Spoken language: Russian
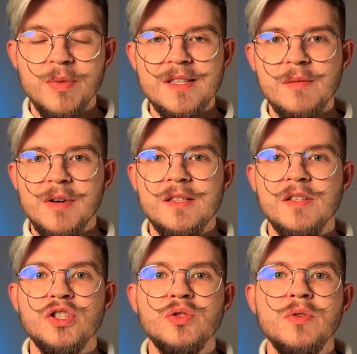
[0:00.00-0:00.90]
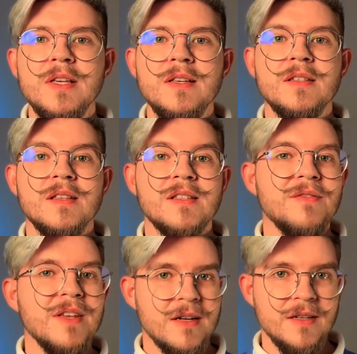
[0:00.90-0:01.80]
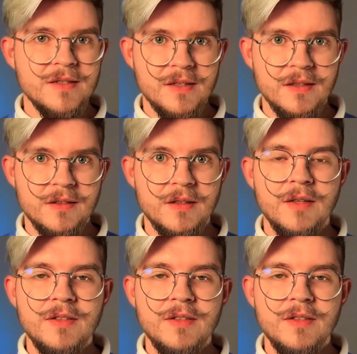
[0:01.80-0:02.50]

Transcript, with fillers: Чтобы разобраться, что есть сверхинтеллект,